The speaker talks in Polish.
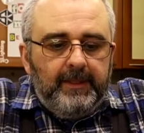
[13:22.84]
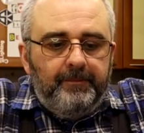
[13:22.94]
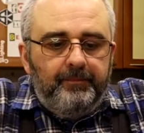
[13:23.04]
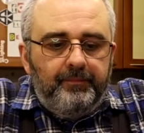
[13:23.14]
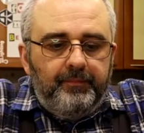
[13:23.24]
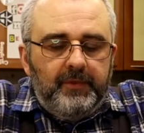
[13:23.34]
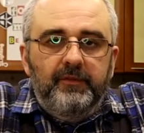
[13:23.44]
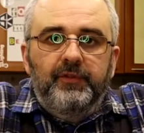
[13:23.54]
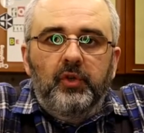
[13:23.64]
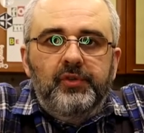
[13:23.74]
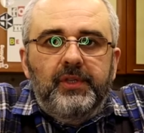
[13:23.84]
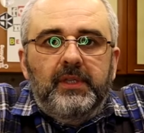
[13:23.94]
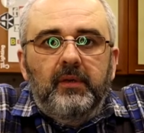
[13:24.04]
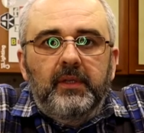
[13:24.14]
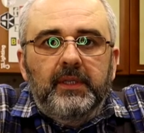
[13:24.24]
Mm, wnioski
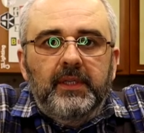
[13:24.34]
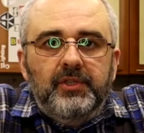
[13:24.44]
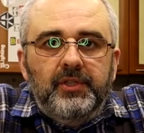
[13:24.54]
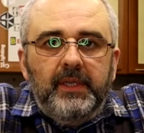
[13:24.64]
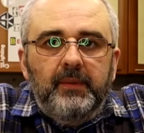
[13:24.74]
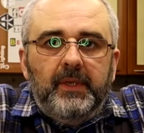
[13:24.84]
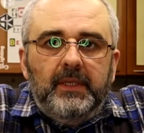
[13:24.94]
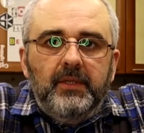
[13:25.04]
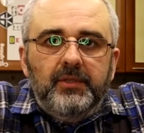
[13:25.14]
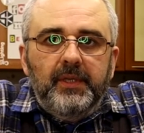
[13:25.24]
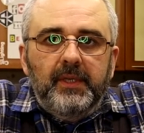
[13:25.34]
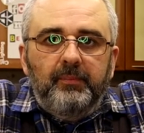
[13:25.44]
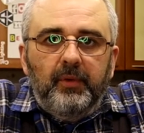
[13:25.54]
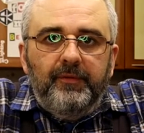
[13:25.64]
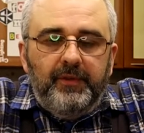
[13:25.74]
teoretyczne i praktyczne
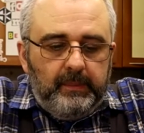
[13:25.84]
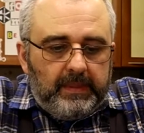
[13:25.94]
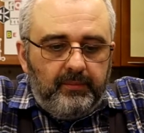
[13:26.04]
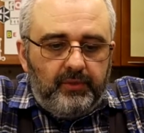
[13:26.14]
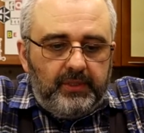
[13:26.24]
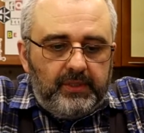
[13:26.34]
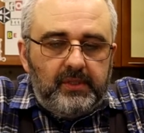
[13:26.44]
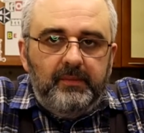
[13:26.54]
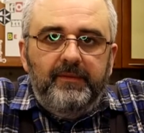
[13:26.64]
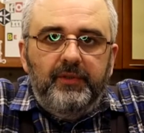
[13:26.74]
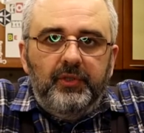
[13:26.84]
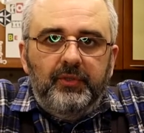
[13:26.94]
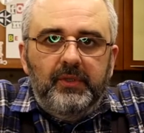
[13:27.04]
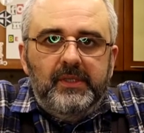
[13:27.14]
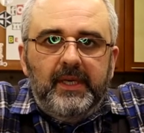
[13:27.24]
po filmach możecie sobie
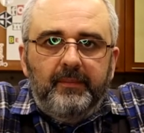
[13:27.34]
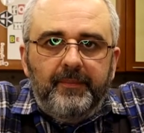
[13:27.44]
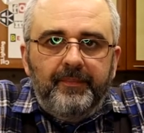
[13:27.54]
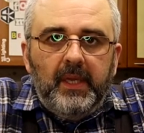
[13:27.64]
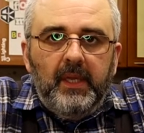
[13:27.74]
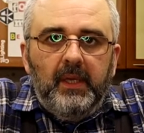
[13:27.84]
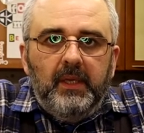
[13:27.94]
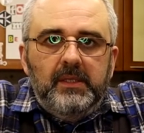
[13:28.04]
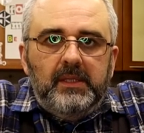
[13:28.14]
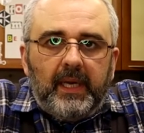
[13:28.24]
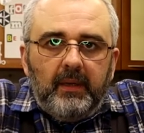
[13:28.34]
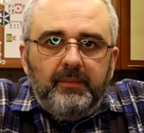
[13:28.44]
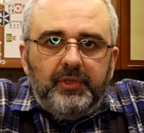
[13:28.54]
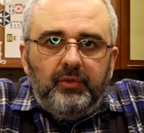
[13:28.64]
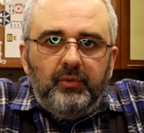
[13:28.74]
wyciągnąć sami.
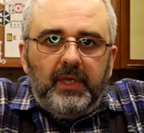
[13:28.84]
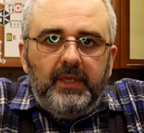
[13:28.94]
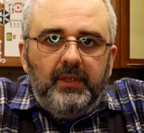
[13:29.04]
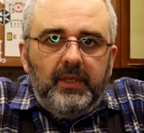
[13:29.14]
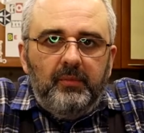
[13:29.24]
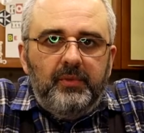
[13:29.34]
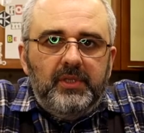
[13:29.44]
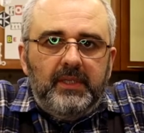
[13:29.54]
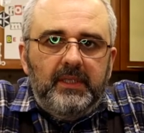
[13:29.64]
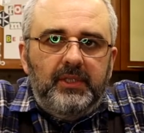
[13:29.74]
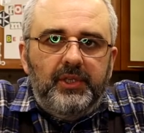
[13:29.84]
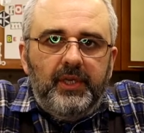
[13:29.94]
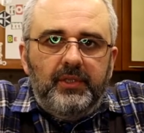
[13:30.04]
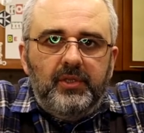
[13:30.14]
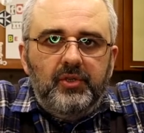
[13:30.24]
Starałem się tutaj nie robić żadnych
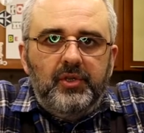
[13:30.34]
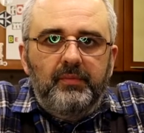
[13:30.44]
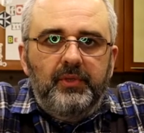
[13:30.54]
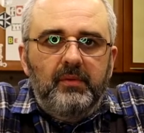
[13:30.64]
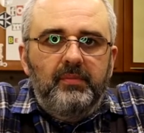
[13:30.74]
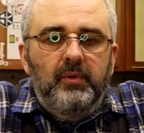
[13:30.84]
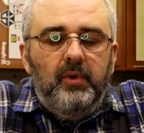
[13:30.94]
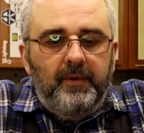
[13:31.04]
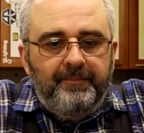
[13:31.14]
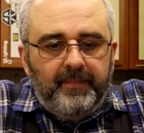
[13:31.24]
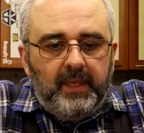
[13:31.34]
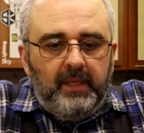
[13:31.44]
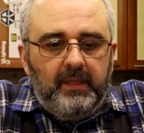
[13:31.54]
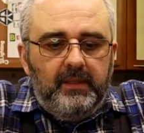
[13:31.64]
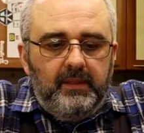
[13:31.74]
cięć, żeby nie było
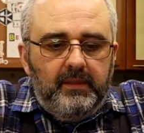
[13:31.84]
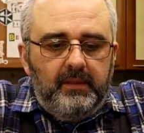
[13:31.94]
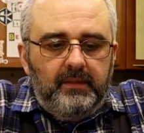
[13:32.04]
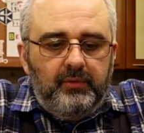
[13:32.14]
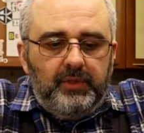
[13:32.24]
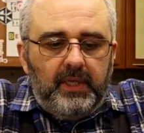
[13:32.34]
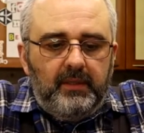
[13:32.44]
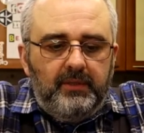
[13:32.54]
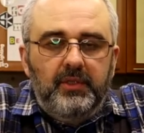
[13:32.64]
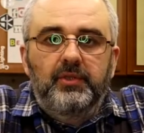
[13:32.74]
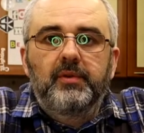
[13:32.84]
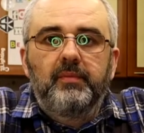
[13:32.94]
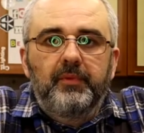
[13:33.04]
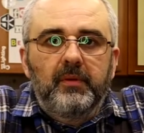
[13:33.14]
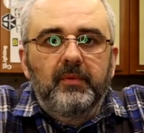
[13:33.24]
e, tutaj gdzieś,
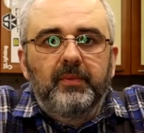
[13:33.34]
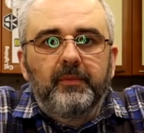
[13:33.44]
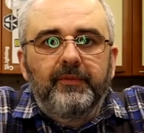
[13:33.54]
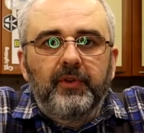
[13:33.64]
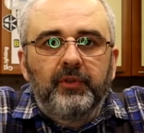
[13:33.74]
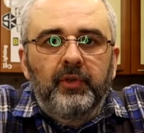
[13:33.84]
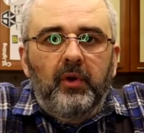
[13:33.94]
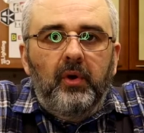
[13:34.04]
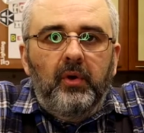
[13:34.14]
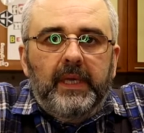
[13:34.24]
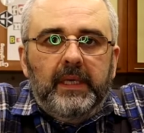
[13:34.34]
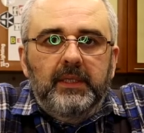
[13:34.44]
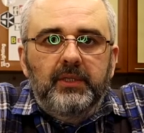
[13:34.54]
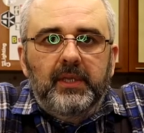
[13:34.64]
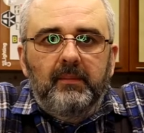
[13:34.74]
żebym nie był pomówiony o
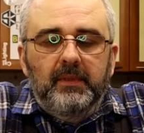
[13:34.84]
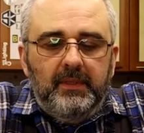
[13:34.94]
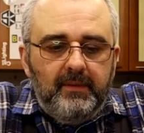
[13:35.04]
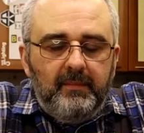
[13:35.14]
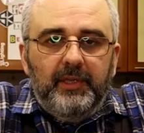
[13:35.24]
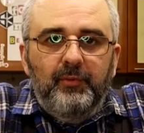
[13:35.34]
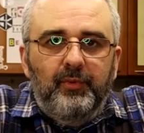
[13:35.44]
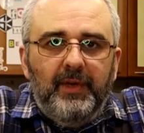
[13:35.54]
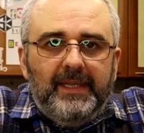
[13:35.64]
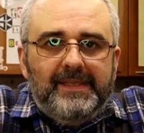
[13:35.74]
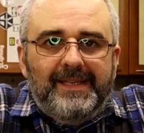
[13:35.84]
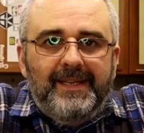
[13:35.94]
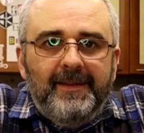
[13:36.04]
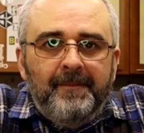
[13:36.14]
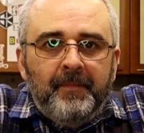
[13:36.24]
jakieś tam e,
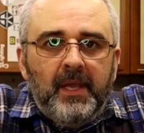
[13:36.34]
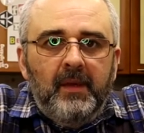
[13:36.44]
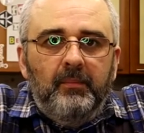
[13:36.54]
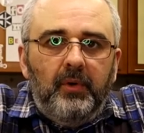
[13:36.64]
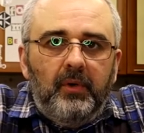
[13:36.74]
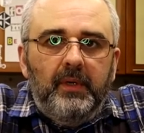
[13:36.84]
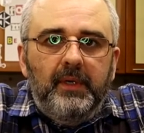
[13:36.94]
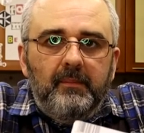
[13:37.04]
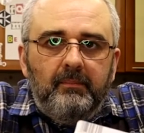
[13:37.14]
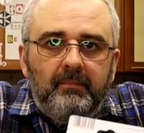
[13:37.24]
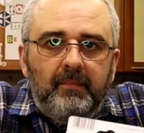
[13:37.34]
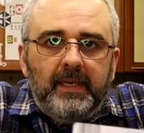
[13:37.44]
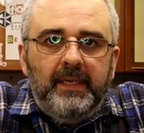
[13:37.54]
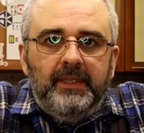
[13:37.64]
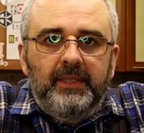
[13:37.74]
manipulacje, bo e,
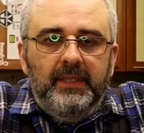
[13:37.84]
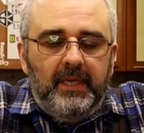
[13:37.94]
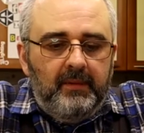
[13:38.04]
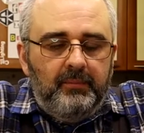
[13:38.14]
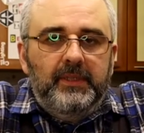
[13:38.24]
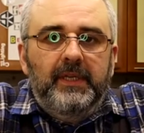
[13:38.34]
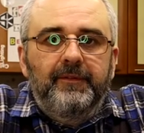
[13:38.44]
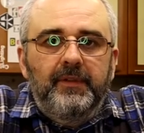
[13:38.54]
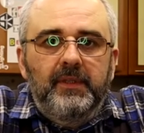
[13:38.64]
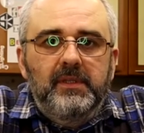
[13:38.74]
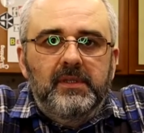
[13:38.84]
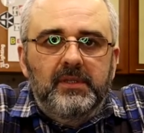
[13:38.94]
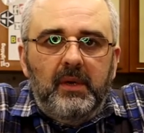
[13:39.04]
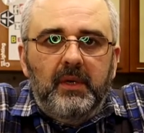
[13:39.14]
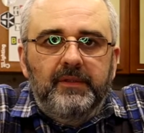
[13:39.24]
magia kina potrafi
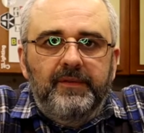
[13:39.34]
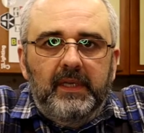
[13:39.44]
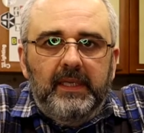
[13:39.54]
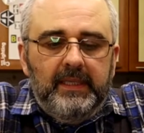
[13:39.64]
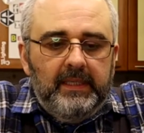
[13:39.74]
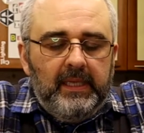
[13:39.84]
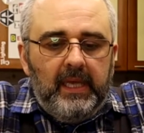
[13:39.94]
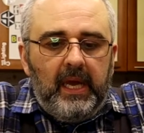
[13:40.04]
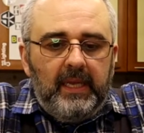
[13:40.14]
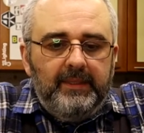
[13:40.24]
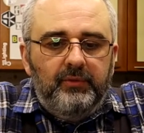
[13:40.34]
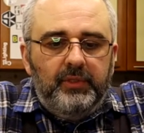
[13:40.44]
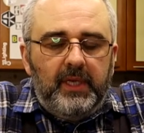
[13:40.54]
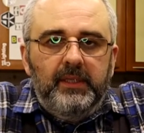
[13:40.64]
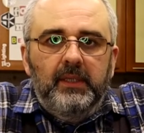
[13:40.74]
zdziałać wiele, ale
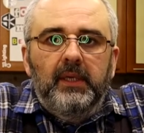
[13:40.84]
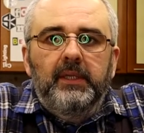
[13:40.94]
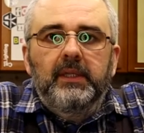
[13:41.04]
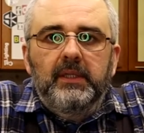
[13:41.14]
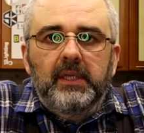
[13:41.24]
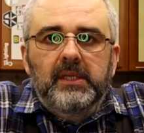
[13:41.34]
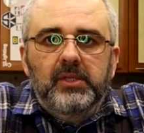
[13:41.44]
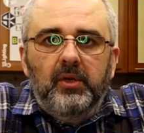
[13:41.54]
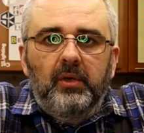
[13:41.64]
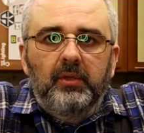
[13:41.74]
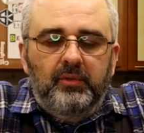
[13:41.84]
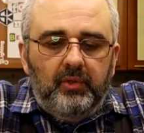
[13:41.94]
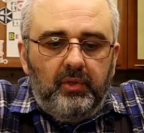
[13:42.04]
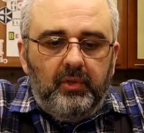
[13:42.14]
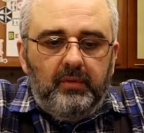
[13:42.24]
tutaj jedyne co,
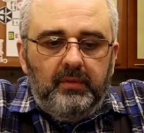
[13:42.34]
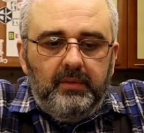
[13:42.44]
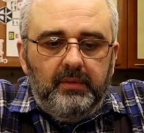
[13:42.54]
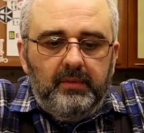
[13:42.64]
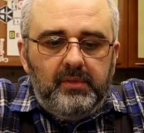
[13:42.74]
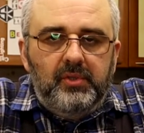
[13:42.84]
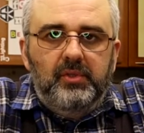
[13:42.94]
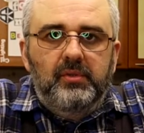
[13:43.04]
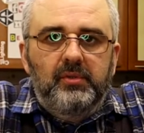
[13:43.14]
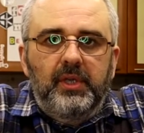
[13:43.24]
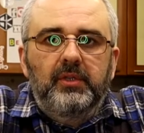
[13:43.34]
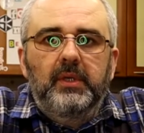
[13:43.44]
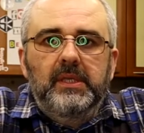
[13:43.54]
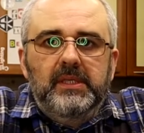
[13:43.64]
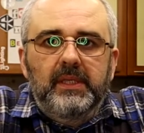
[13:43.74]
to
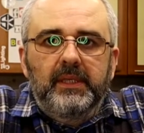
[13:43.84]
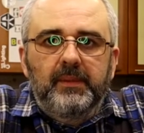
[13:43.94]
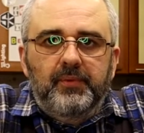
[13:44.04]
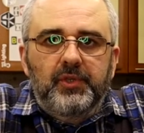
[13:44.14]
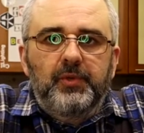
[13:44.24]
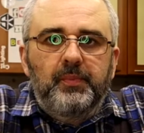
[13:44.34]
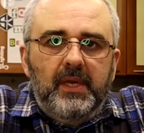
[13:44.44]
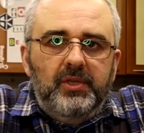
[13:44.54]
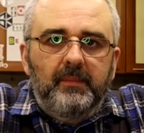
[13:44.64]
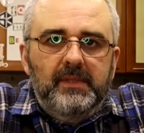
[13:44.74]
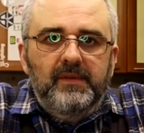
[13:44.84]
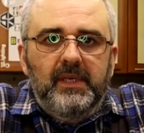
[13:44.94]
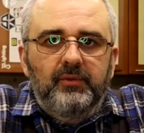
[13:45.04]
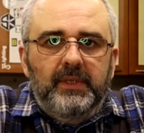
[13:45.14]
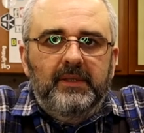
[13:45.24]
niektóre sceny przyspieszam ze
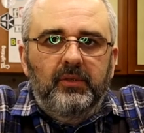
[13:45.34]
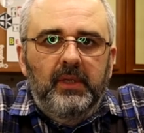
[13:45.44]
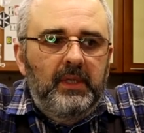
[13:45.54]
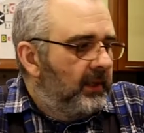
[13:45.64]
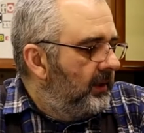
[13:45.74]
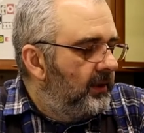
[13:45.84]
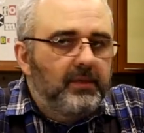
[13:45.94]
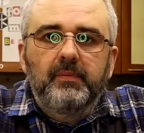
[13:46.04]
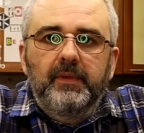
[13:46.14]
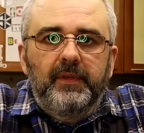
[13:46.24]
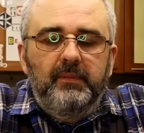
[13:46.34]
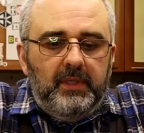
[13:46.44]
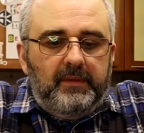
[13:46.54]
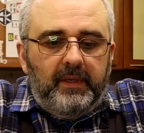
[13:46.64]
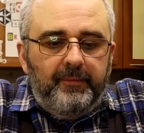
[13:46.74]
względu na to, żeby film nie
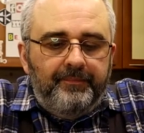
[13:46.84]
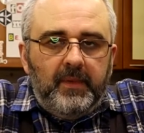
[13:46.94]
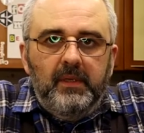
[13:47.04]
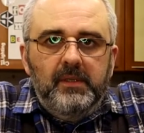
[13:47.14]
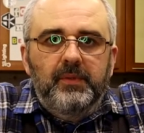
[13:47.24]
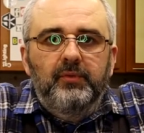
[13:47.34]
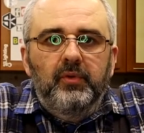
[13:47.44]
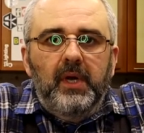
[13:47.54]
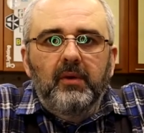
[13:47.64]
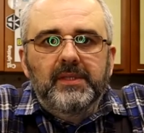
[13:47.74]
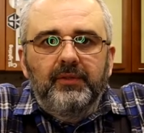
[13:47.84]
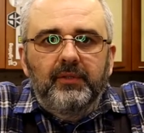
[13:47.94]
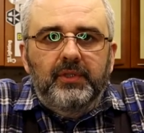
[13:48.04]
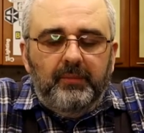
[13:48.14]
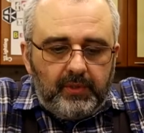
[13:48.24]
trwał zbyt długo, a ostatnio
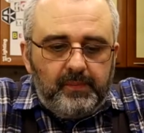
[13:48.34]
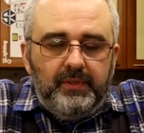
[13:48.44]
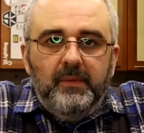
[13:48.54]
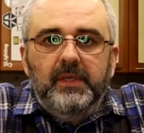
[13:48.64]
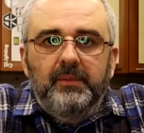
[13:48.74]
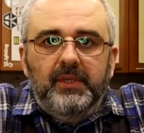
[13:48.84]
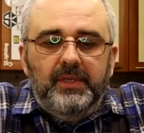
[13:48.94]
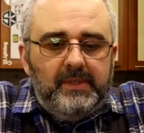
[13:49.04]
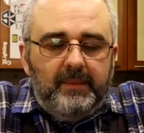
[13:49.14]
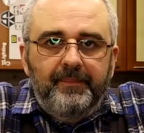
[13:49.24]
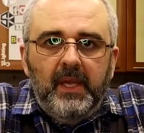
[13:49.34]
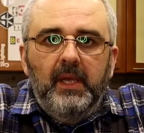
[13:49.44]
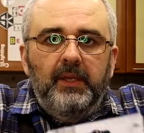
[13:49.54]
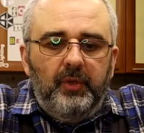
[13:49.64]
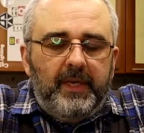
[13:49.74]
gdzieś tam się rozpędziłem z jakimiś tasiemcami.
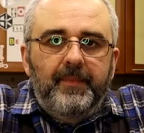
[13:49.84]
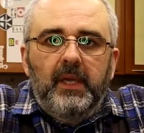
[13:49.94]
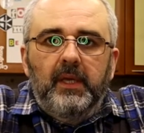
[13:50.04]
Dobra,